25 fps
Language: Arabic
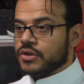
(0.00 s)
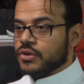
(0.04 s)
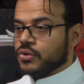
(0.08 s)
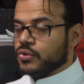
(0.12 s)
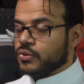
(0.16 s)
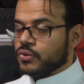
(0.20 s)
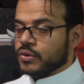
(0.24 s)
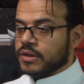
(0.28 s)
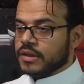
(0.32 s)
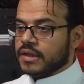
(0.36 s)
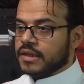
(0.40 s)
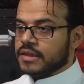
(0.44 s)

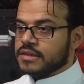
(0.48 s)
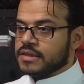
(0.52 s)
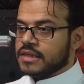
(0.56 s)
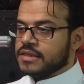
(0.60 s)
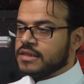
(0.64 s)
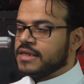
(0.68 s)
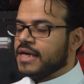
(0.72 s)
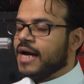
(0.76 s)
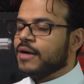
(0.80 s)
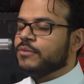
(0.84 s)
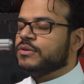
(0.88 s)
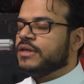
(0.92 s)
جوجل
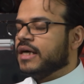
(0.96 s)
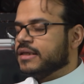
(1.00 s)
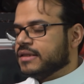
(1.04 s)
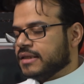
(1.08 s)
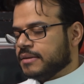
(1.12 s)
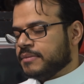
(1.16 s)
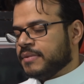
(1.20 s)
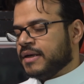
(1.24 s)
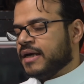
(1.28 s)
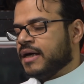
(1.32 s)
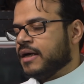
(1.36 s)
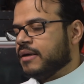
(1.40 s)
الأساسية أو تعطي
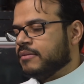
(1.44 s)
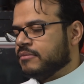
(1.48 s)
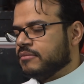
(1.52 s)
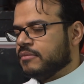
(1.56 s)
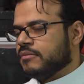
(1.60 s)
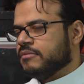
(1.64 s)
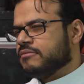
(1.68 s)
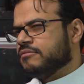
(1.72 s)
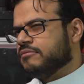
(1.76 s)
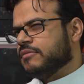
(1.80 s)
مهام